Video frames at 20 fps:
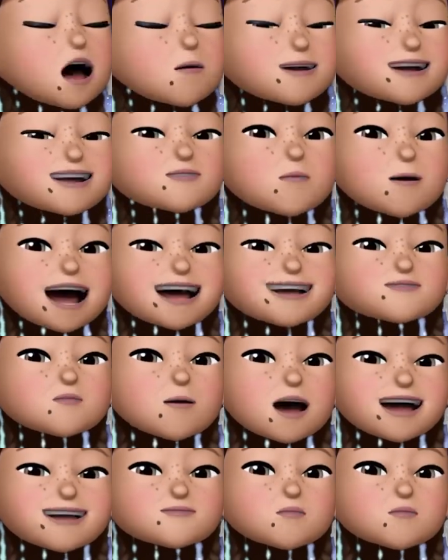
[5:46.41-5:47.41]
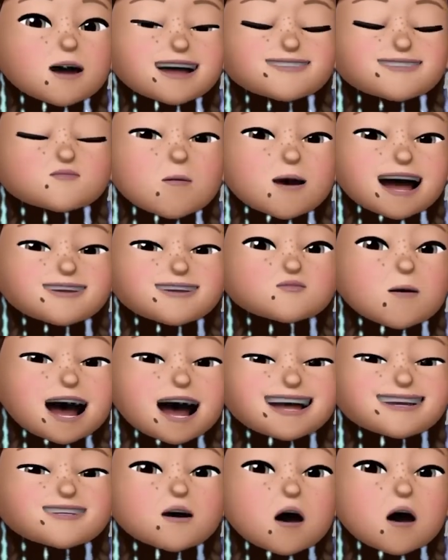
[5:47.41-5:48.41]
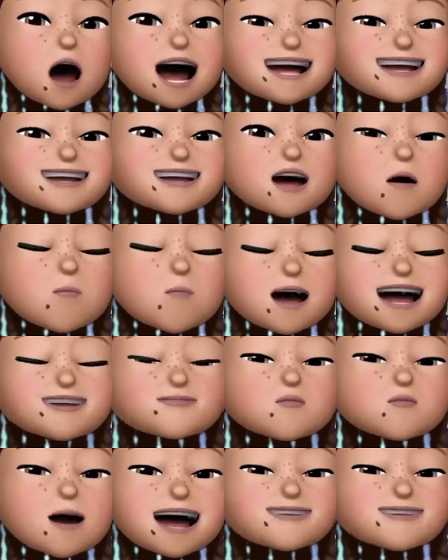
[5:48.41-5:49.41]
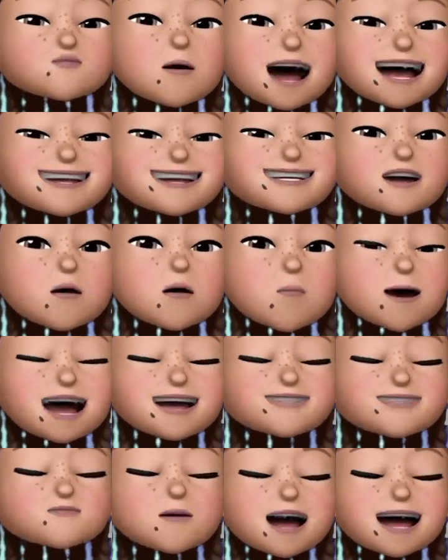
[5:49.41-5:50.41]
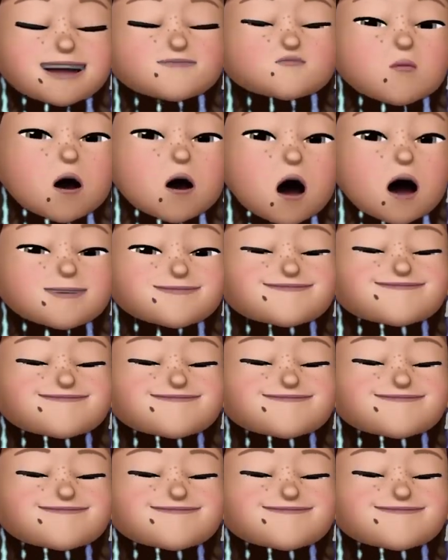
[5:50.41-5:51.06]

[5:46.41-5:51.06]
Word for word: Tus números de la suerte son 43, 46, 48.